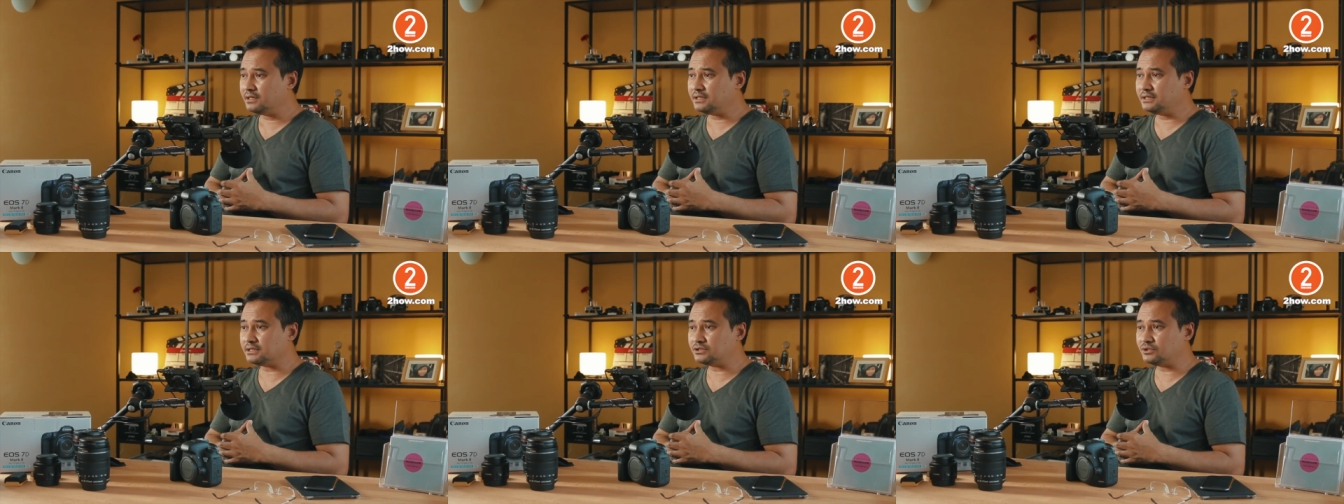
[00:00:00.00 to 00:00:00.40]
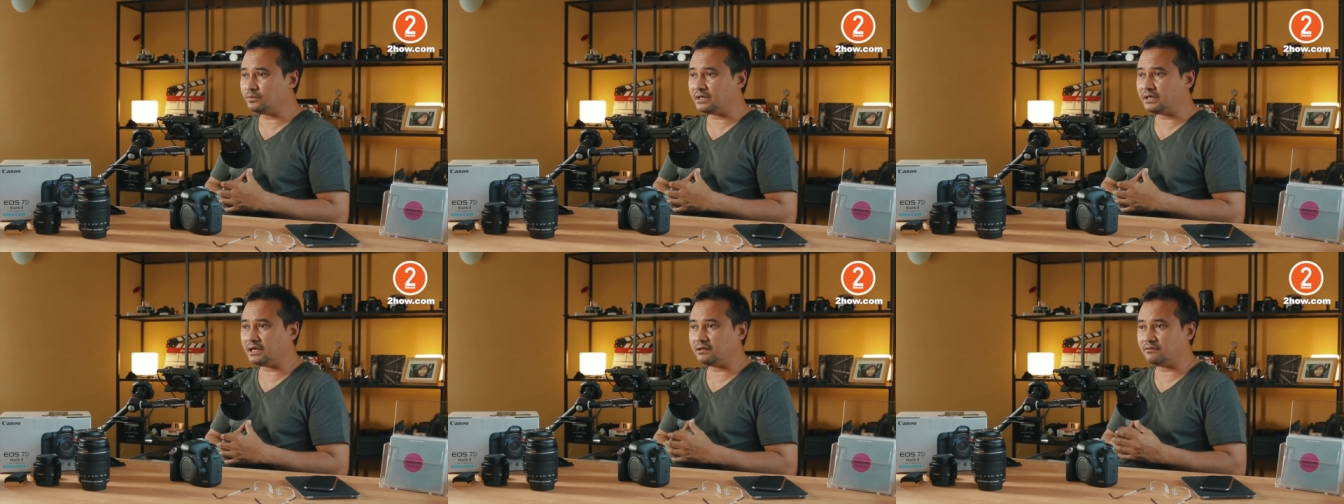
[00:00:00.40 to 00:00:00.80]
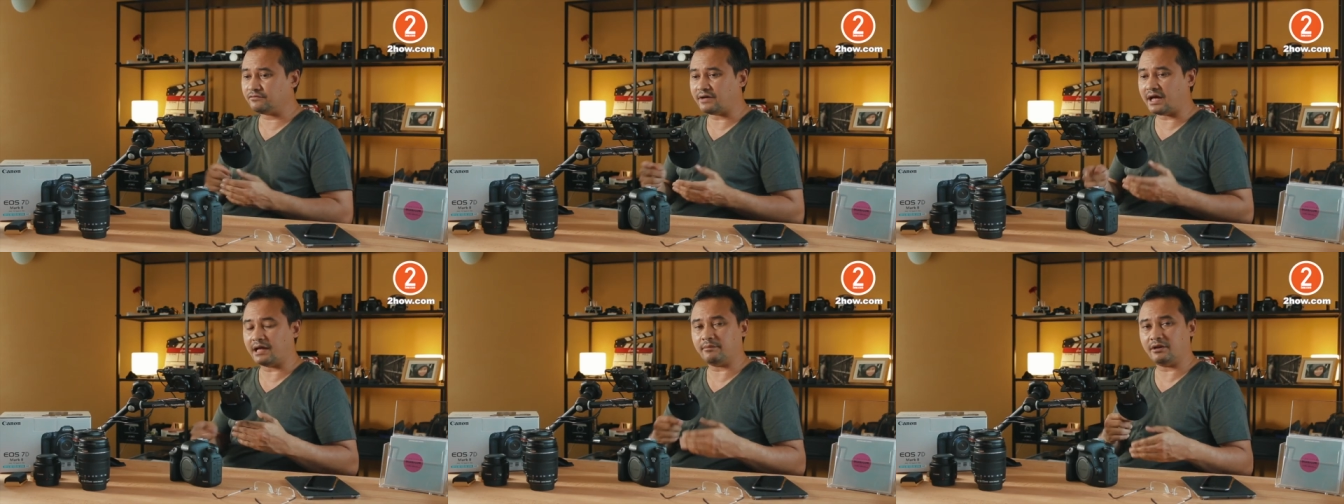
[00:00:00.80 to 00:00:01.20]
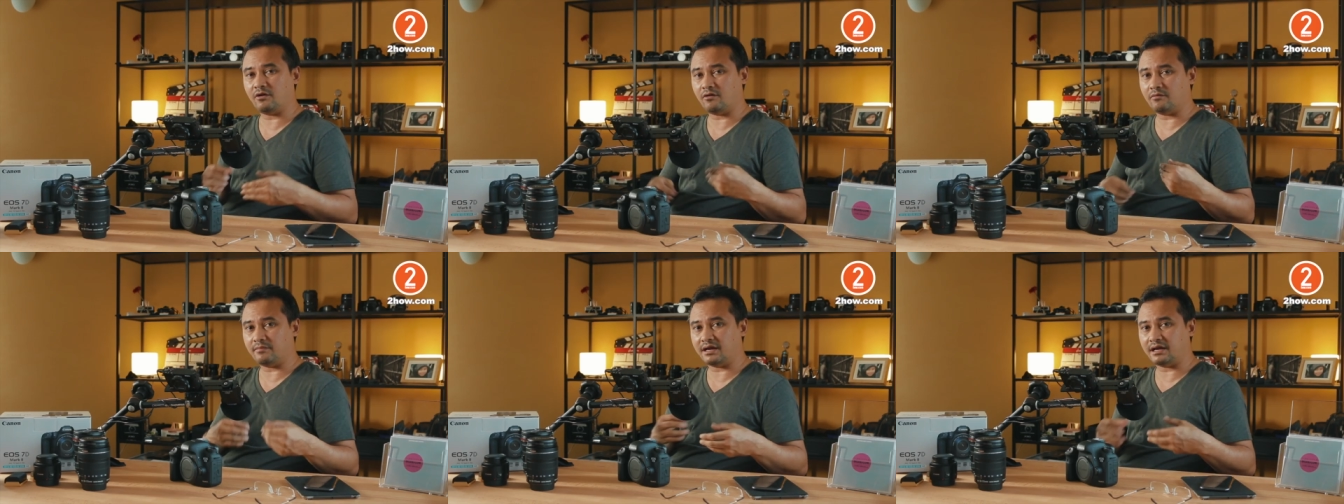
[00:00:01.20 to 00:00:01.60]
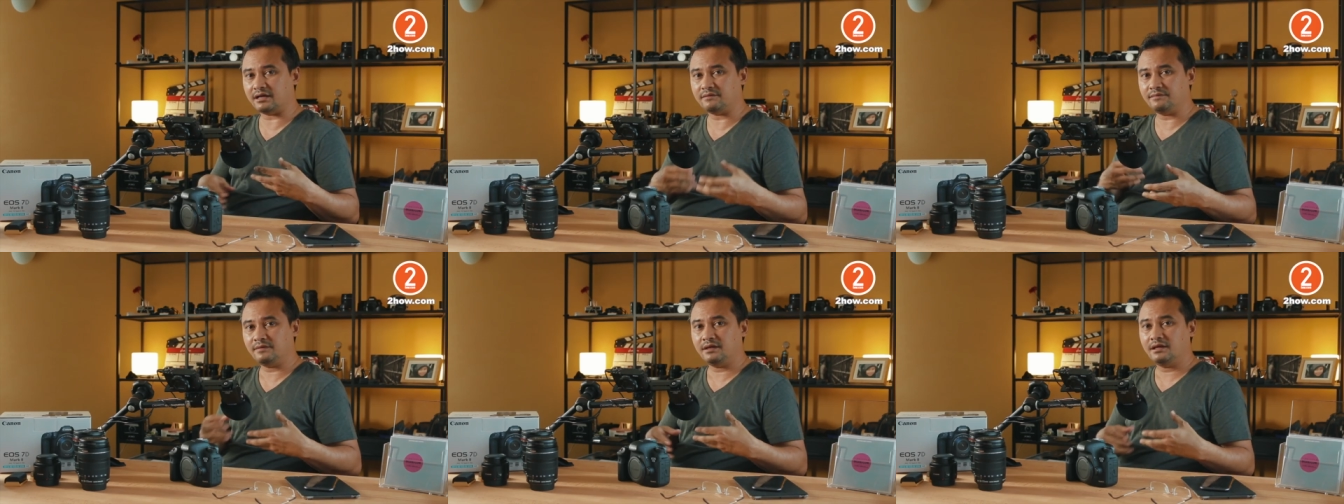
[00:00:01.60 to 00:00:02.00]
ที่จะช่วยให้ไฟล์มันออกมา
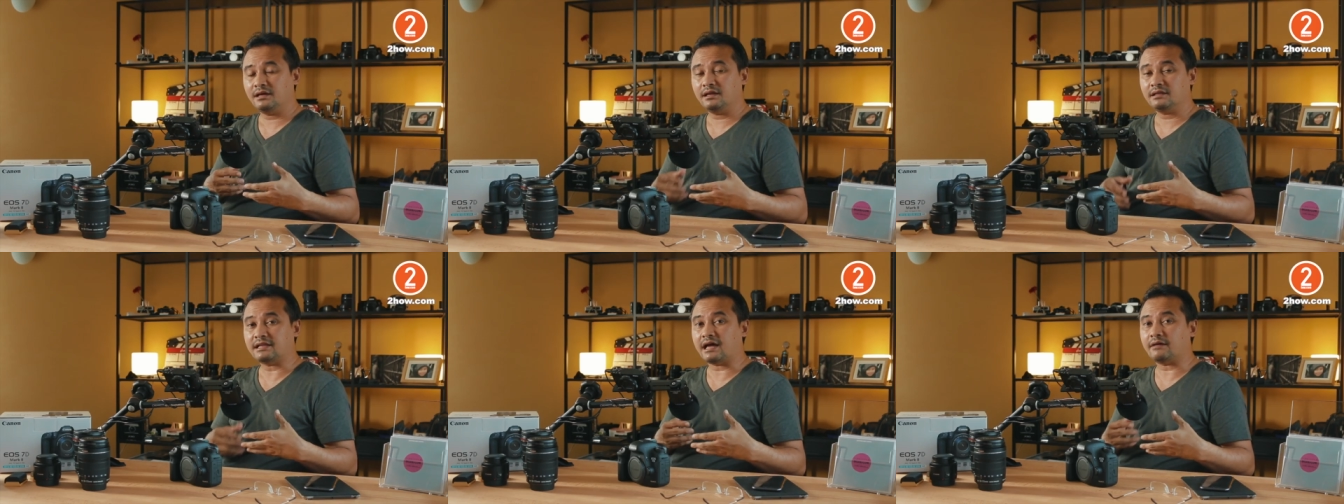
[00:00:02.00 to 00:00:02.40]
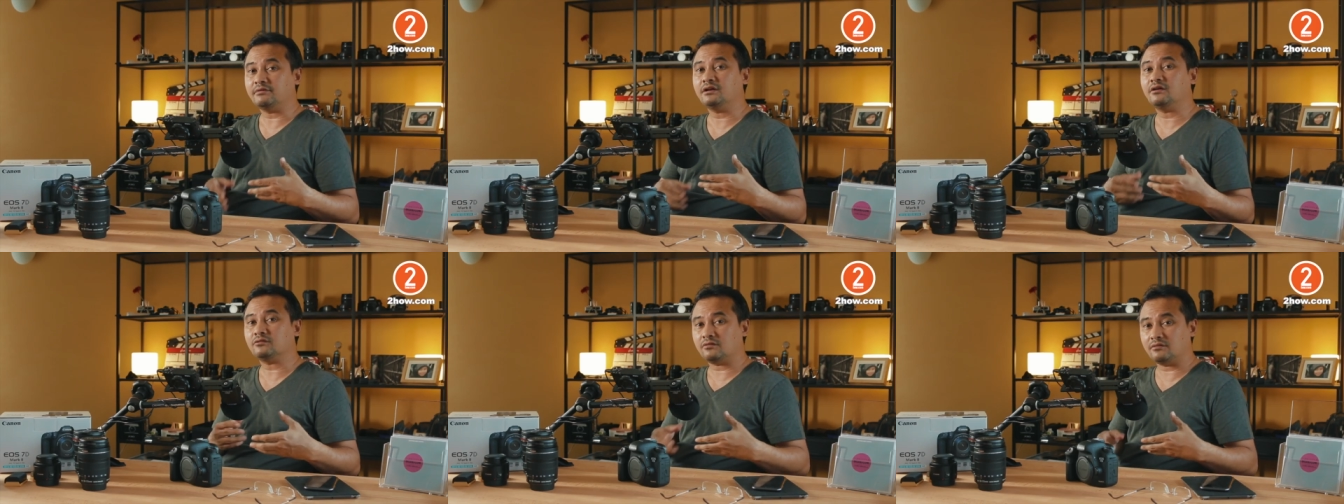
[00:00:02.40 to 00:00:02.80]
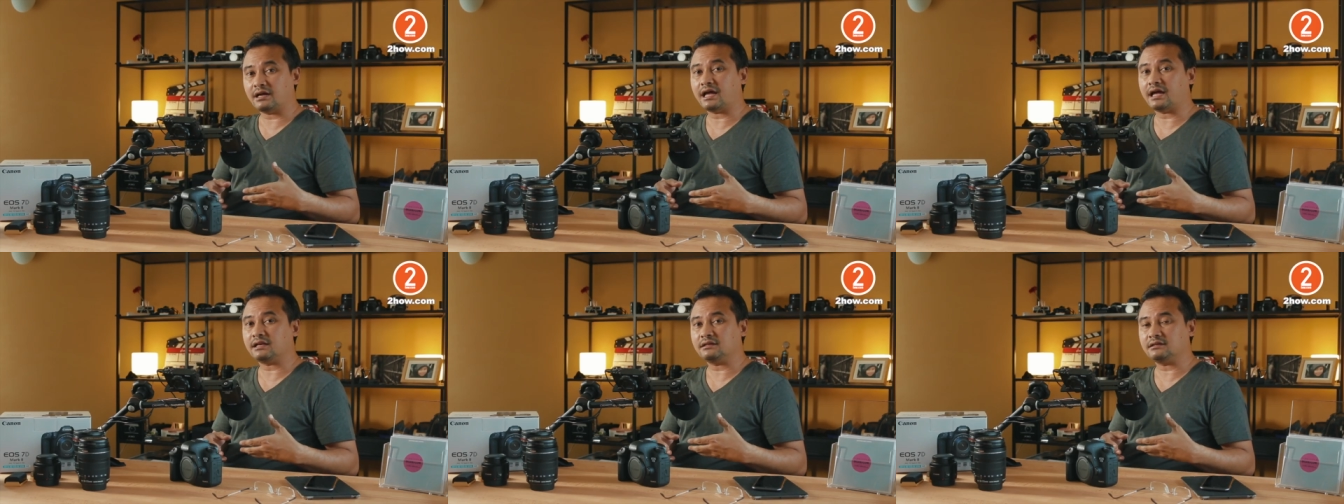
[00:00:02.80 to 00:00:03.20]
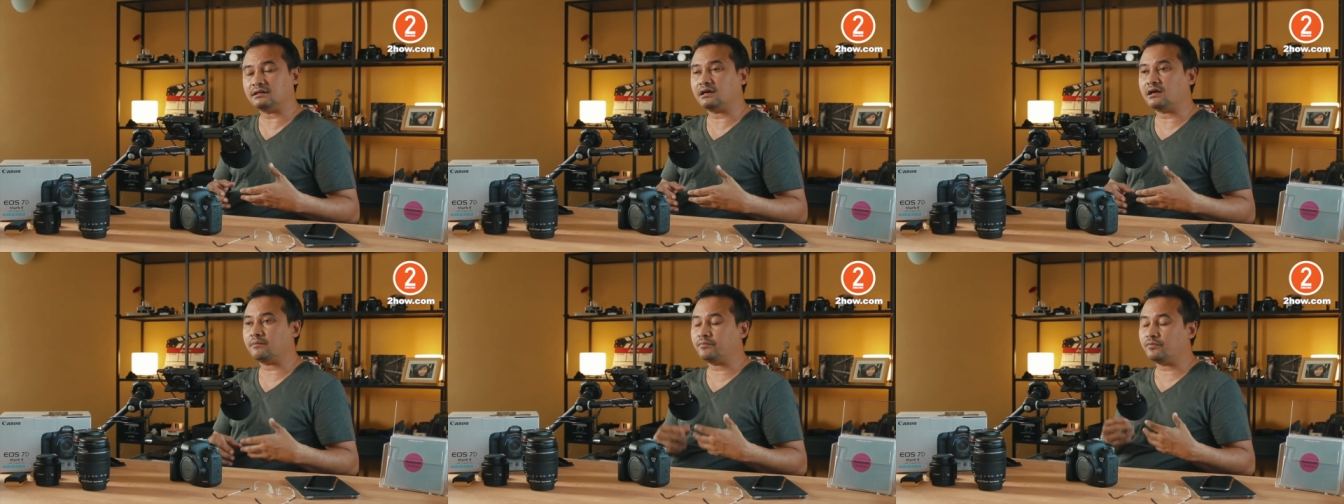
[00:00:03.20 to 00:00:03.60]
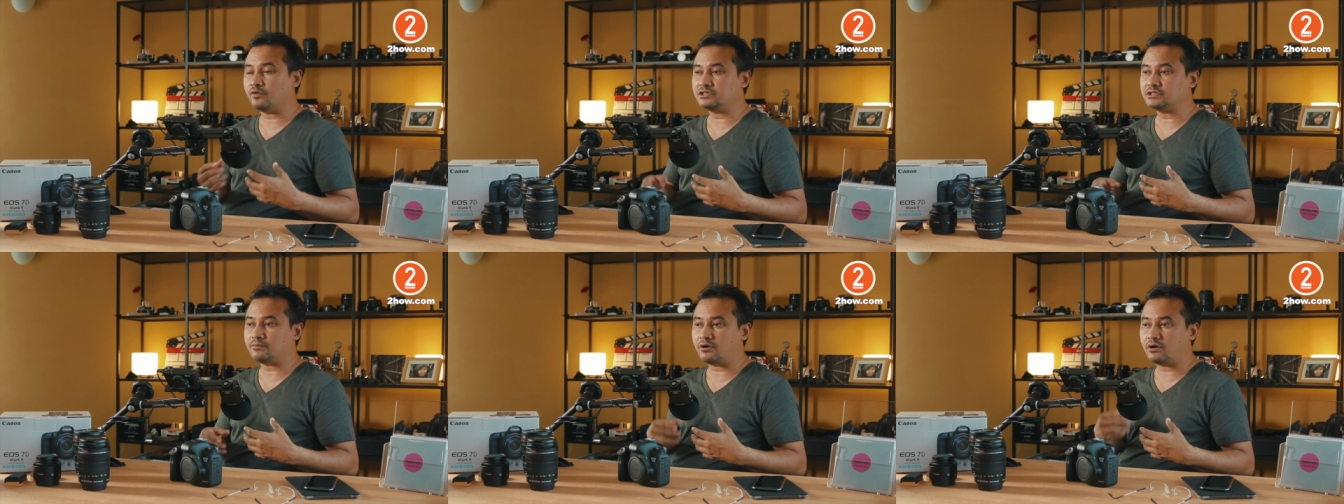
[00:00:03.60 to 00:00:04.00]
ตามที่เราต้องการนะครับ โด
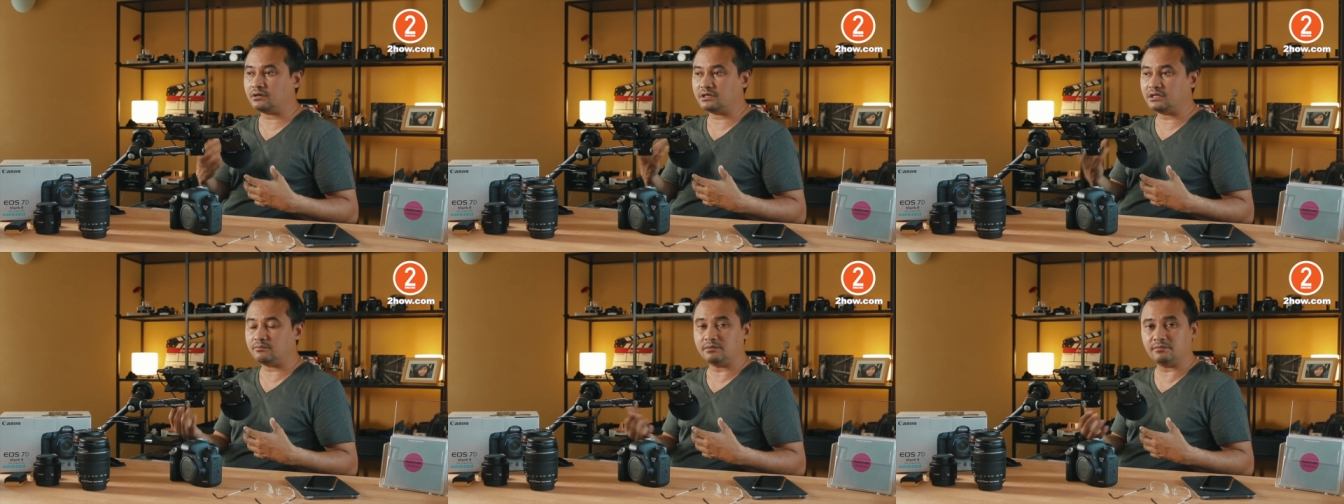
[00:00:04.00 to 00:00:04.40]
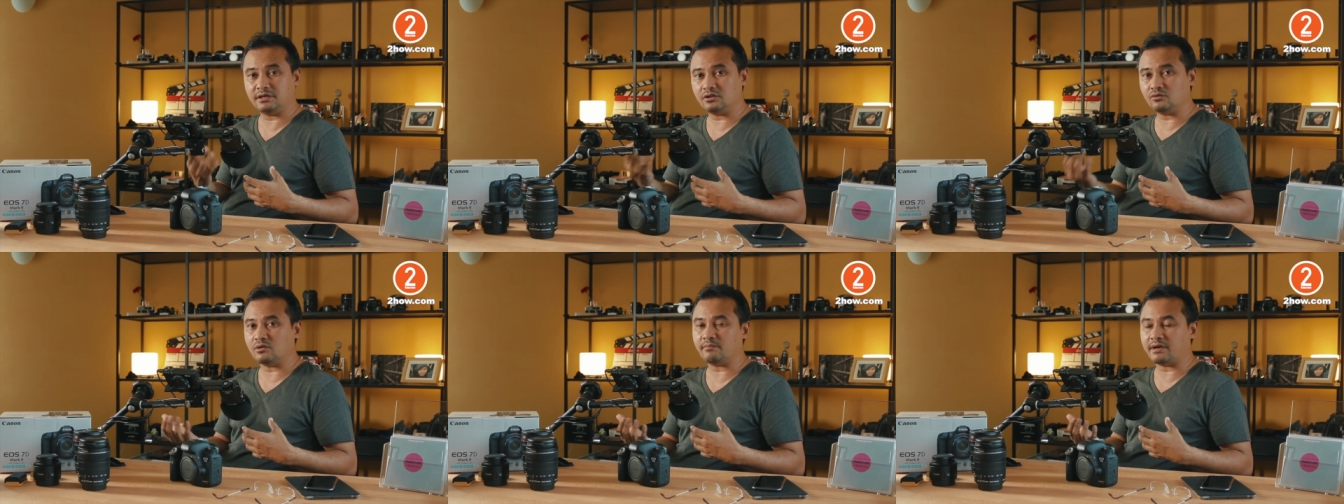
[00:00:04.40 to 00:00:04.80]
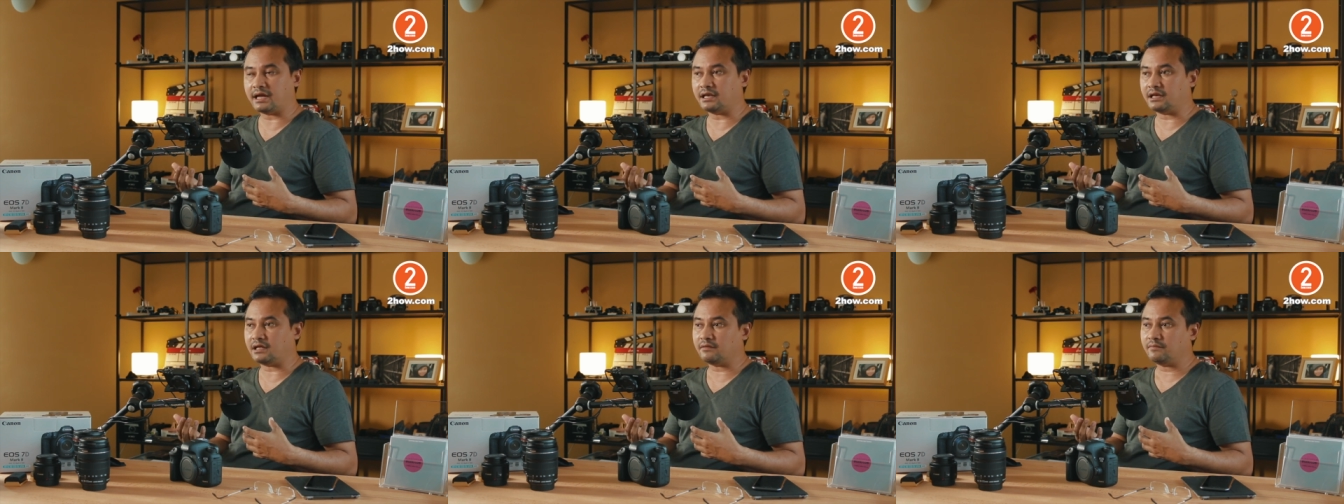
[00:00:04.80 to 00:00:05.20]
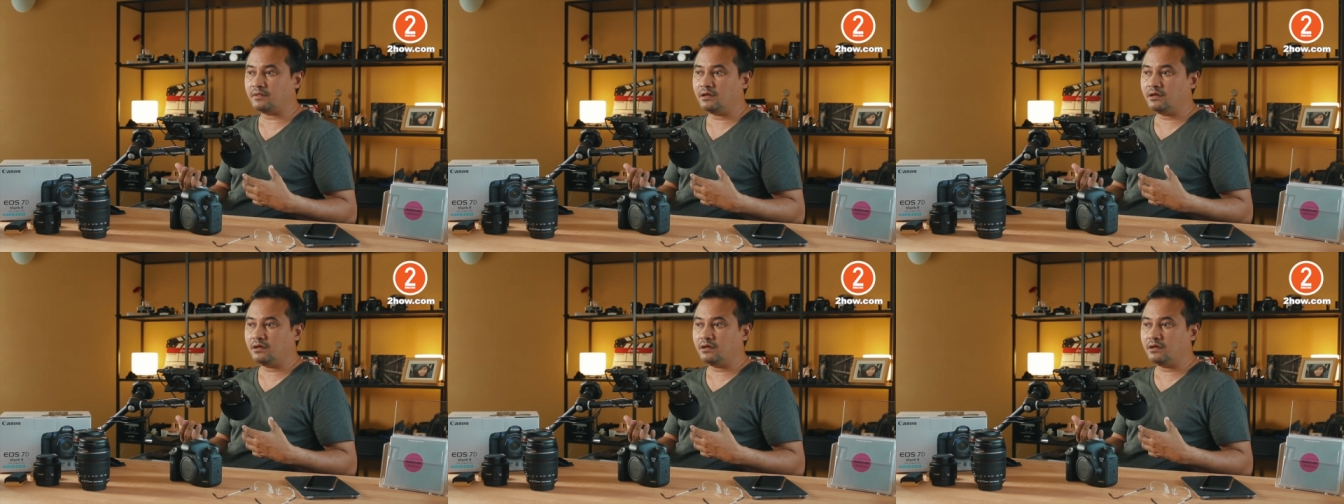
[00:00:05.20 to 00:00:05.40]
ยเฉพาะ DPP ตัวใหม่เนี่ย